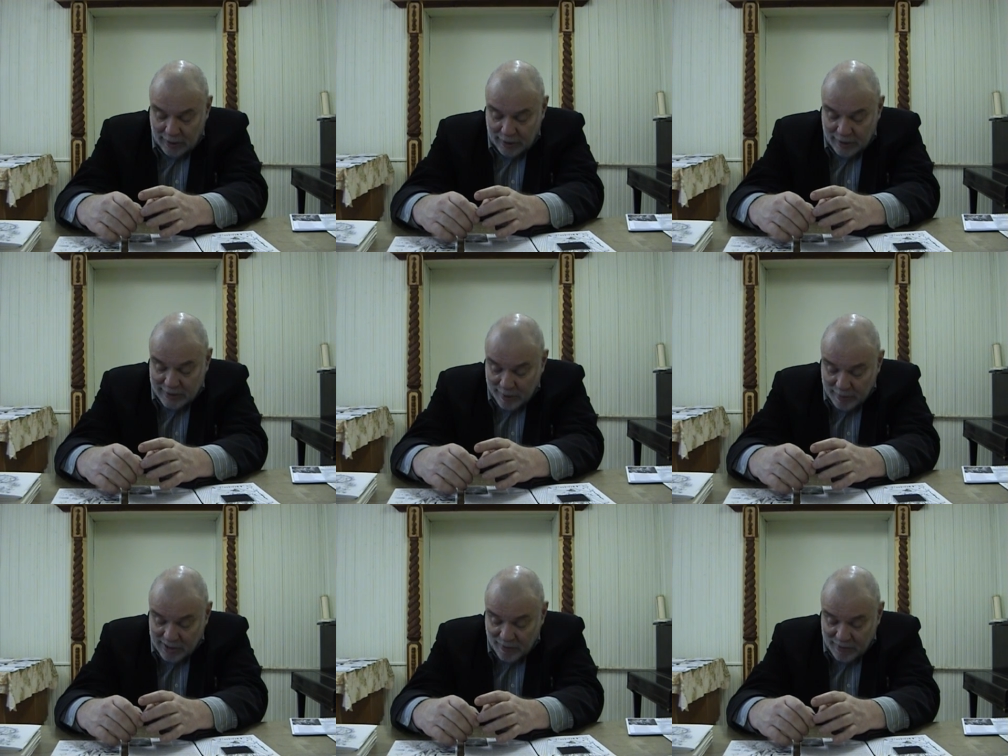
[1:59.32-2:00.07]
и
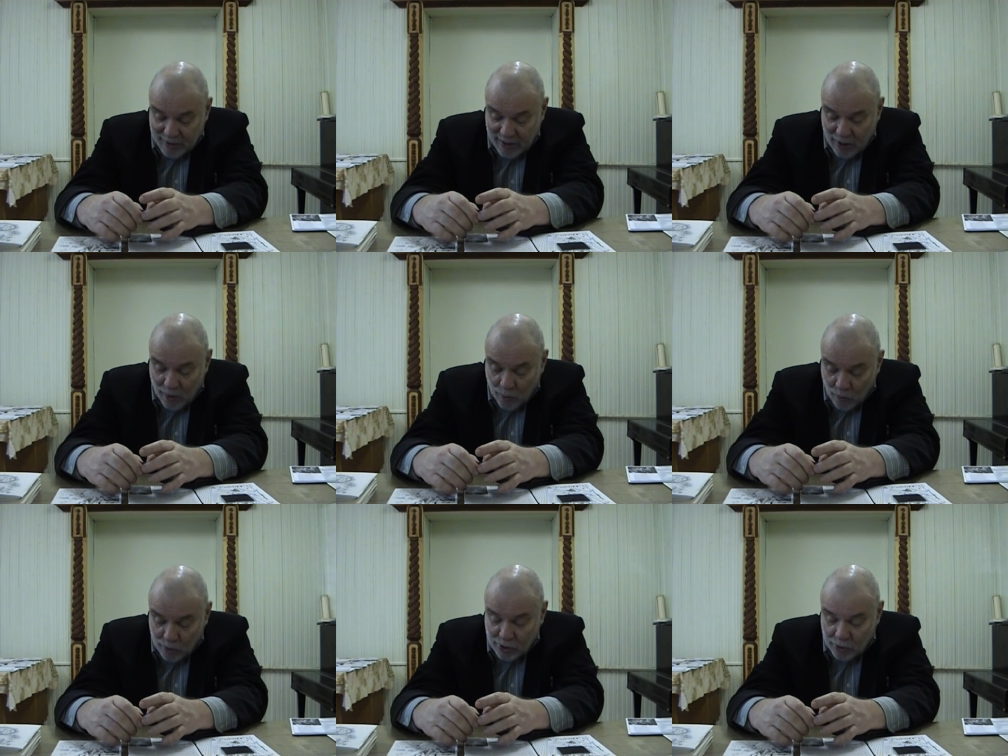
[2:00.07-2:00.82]
самое главное,
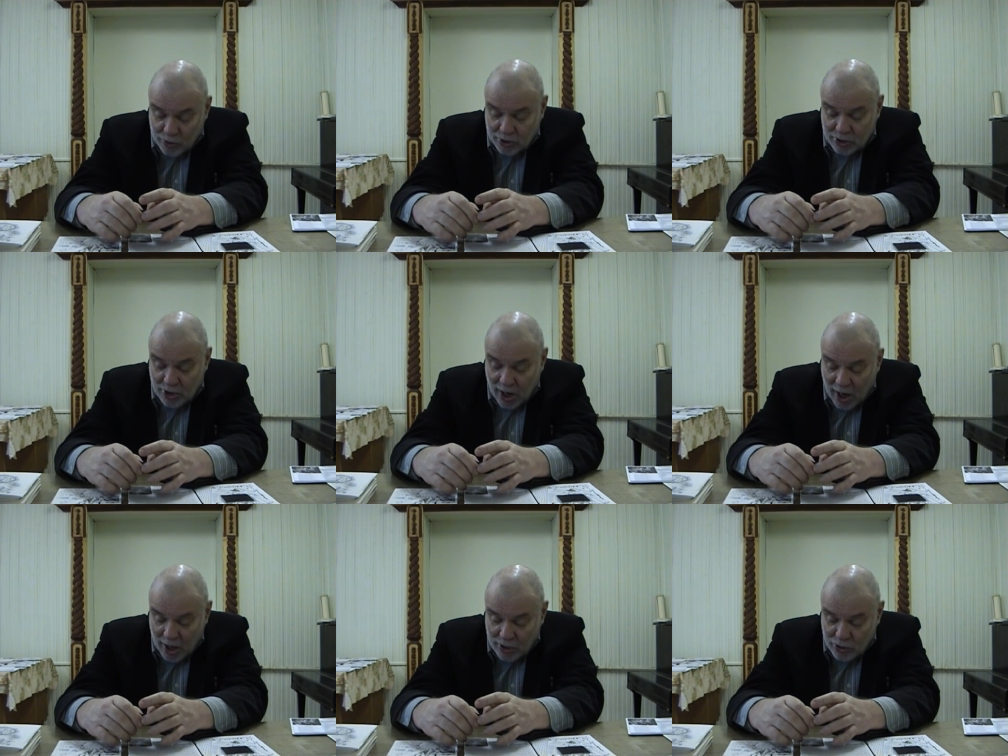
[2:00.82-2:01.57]

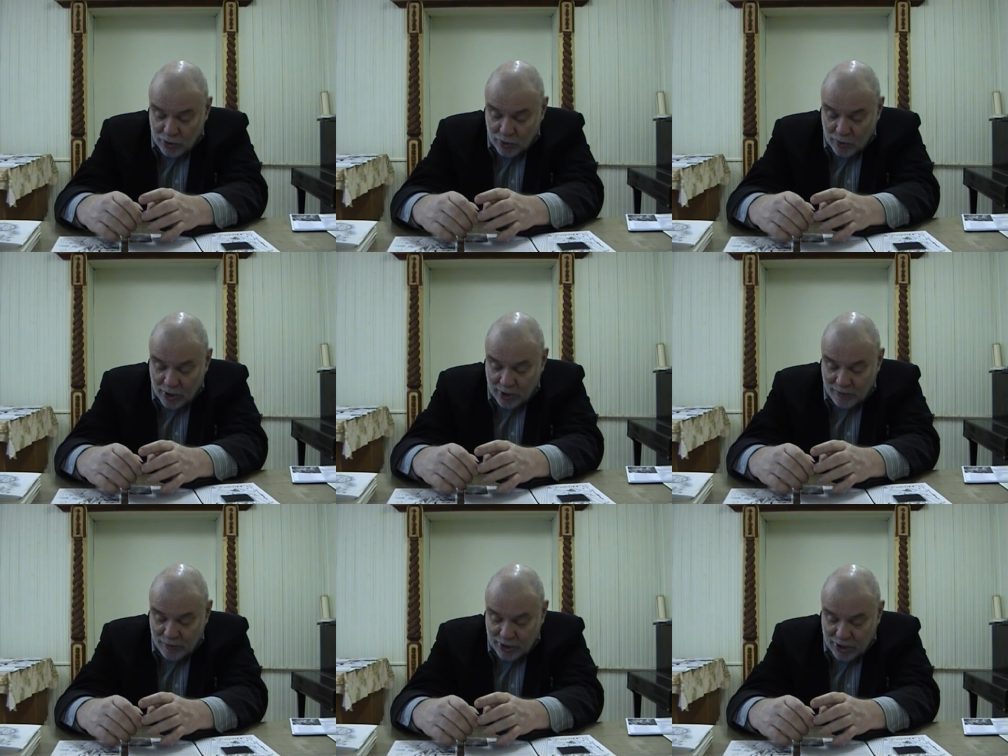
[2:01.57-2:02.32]
однозначное
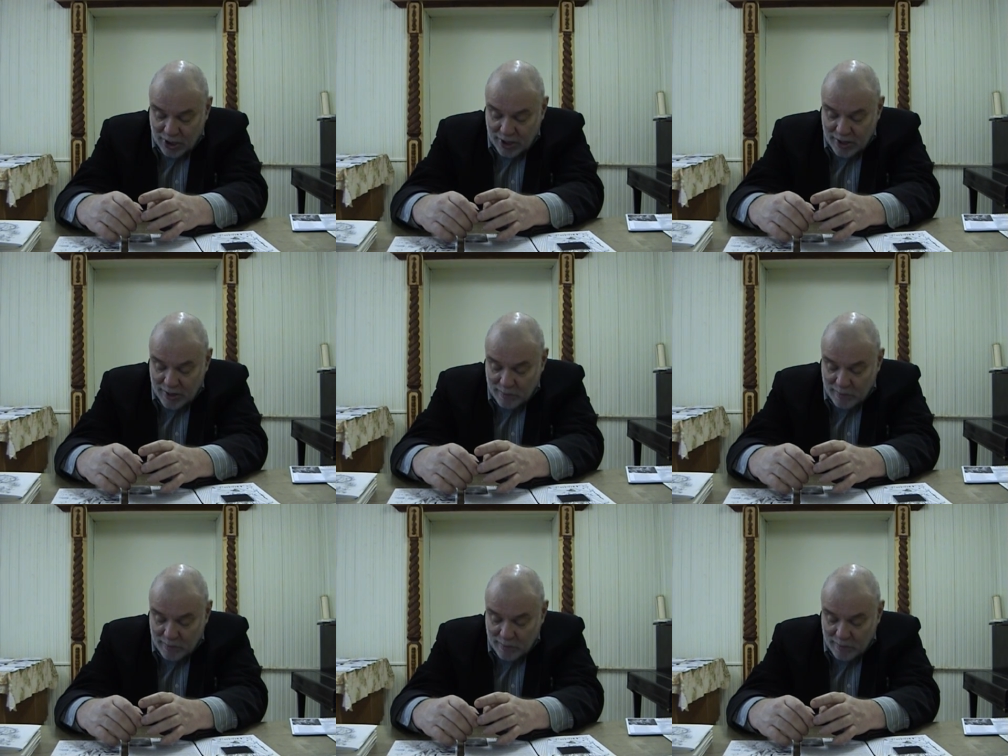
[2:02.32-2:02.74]
движение